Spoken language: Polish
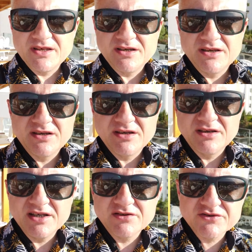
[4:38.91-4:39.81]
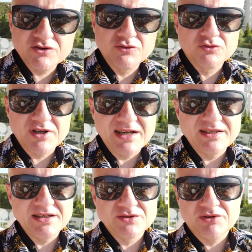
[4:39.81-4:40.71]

E, jest to wszystko kulturalnie,